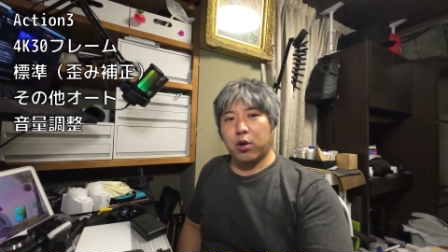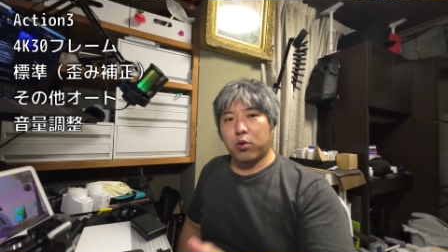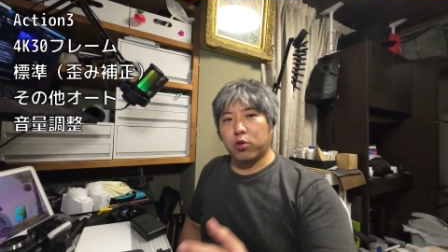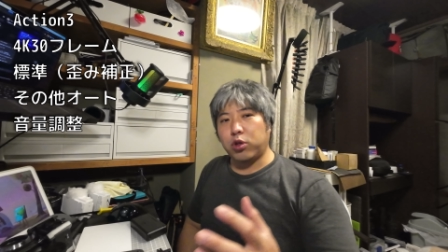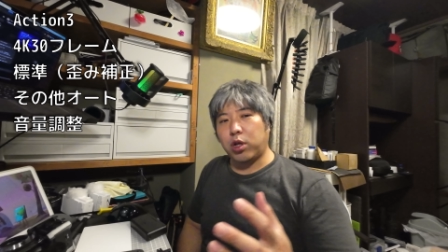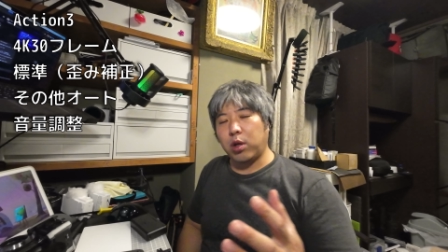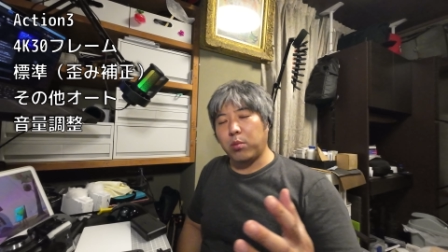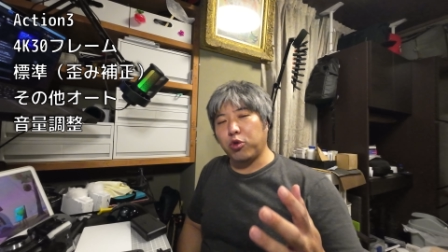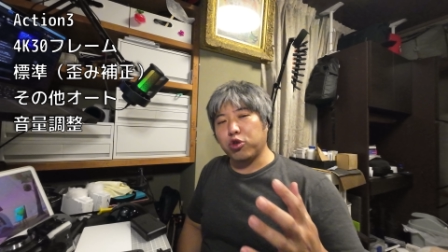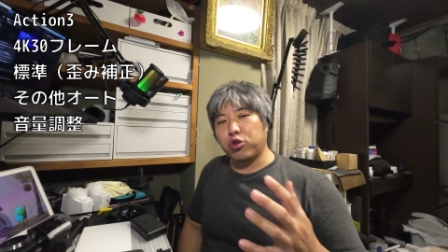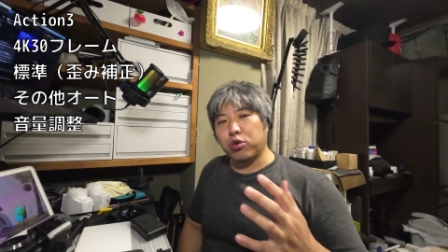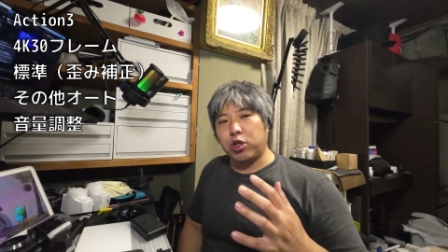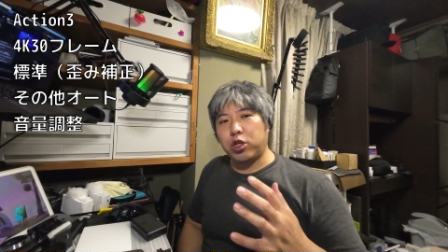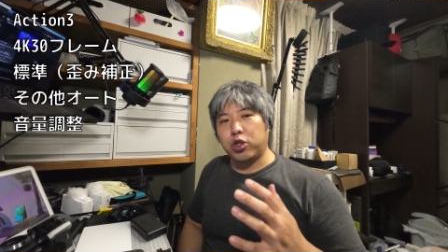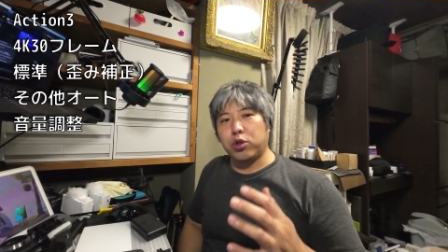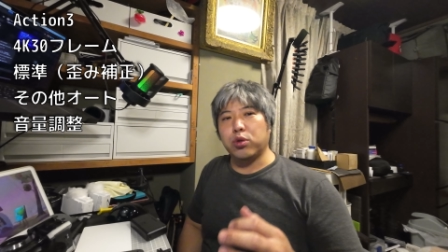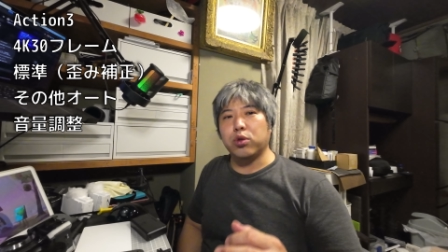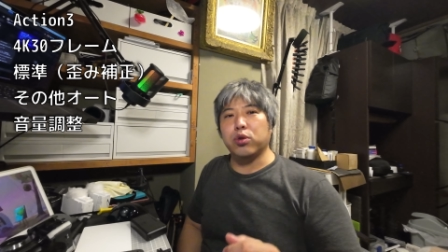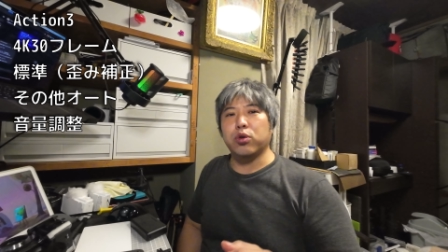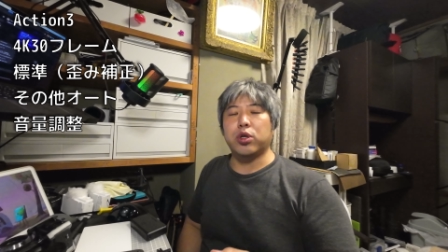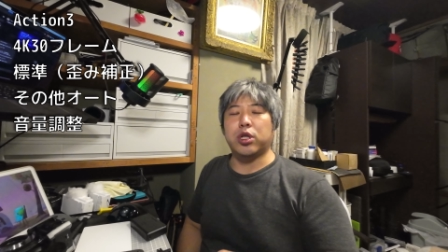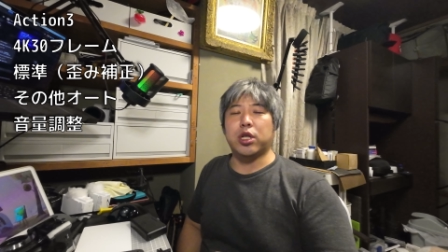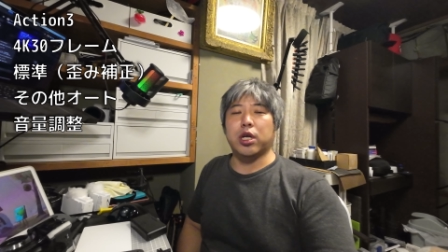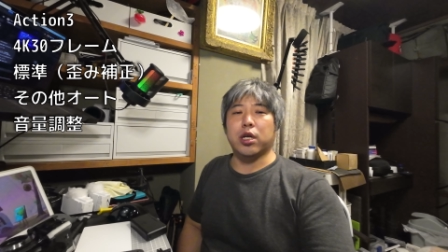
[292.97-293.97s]
こう手元に
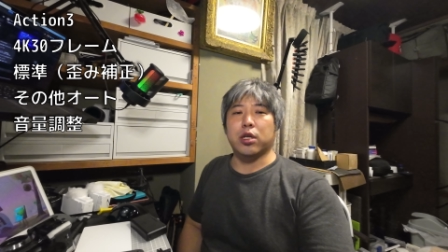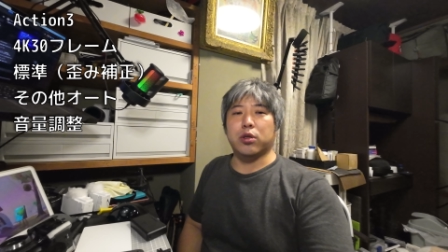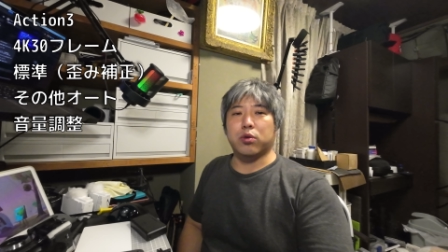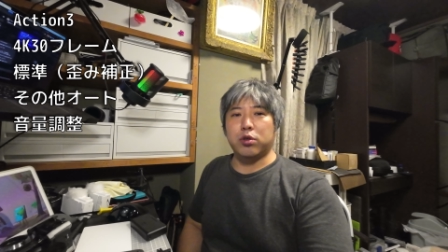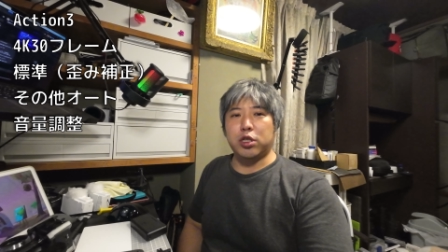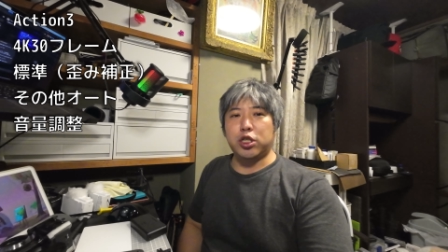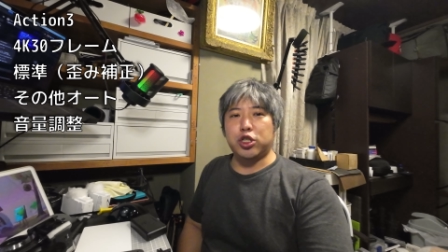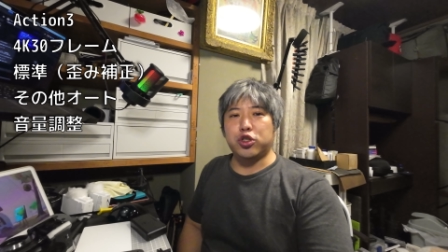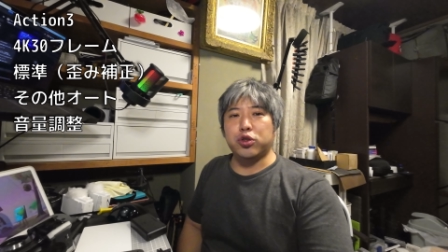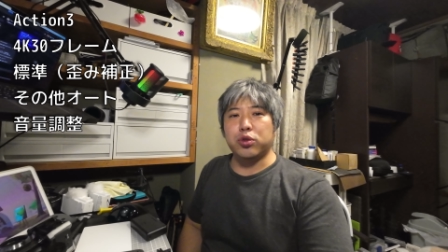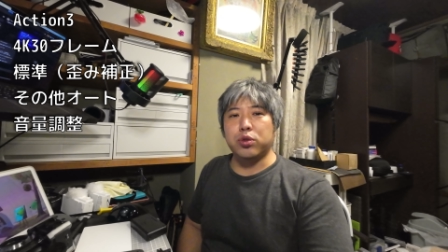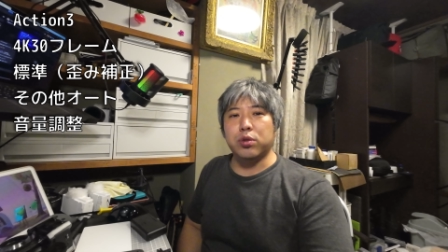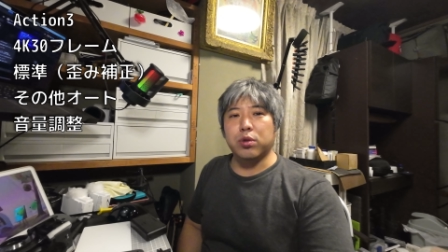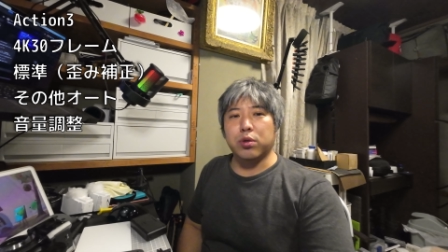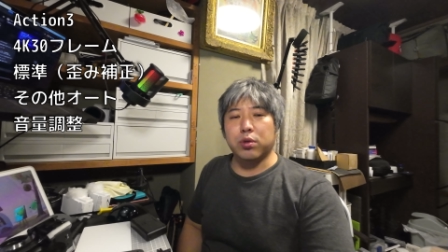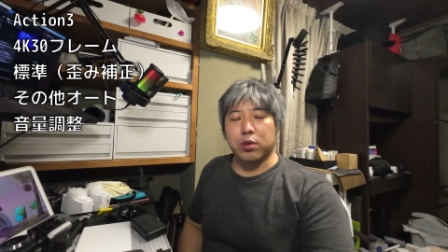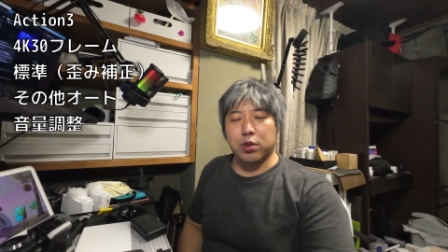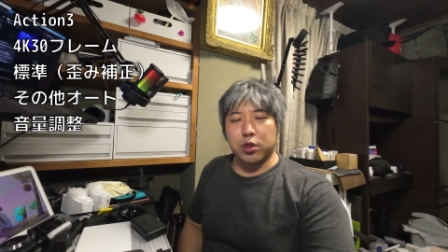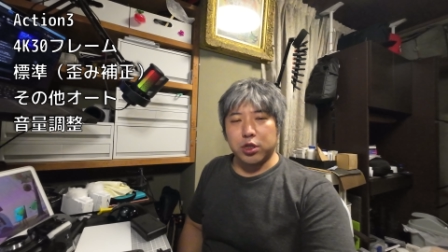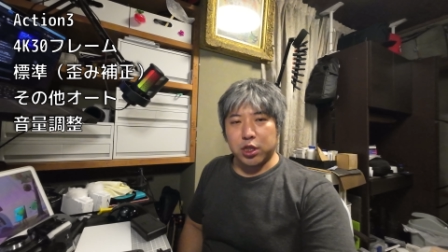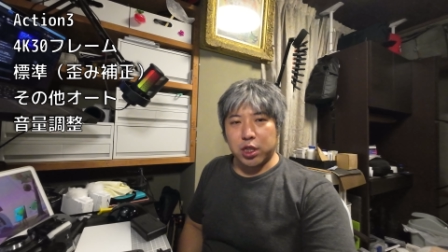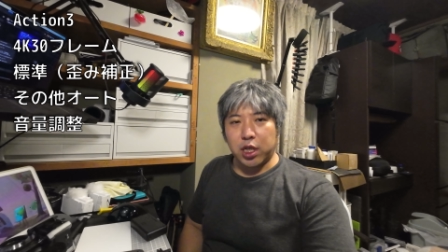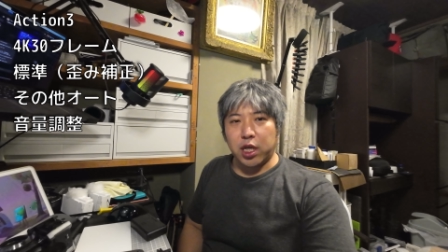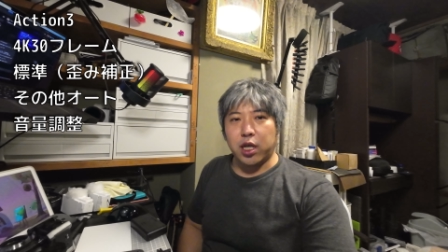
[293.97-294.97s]
届いた後に収
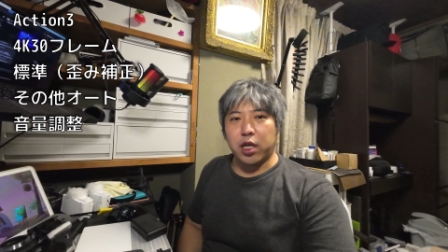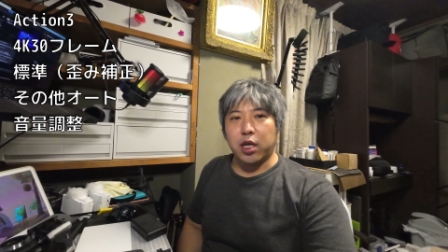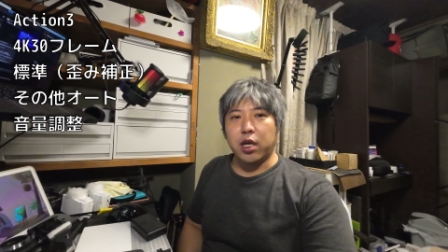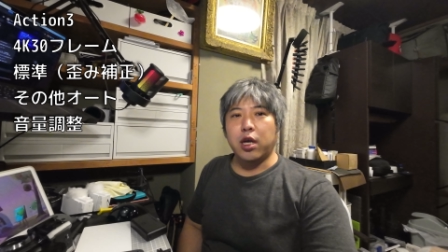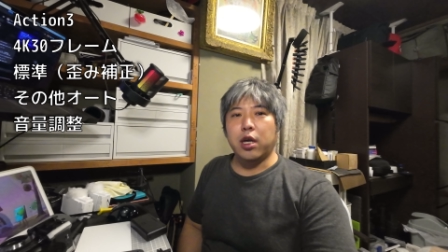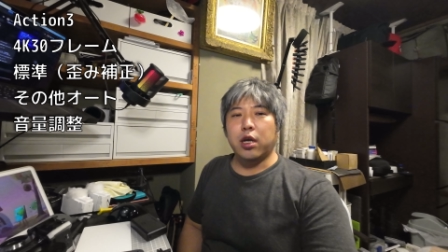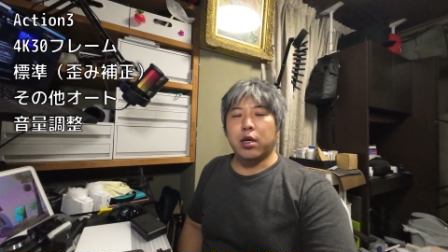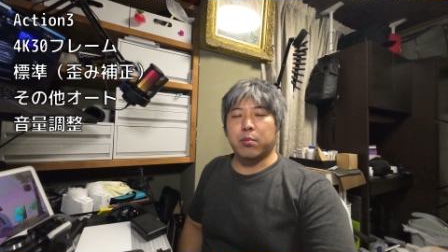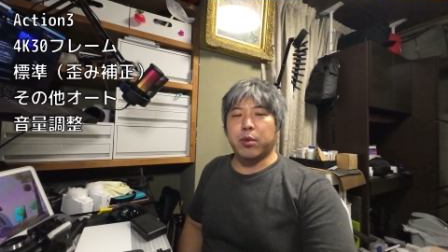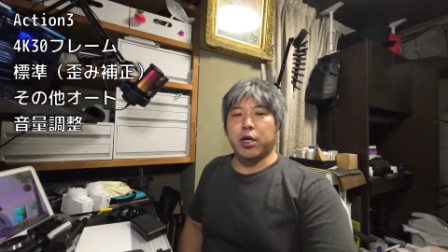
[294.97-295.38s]
録して、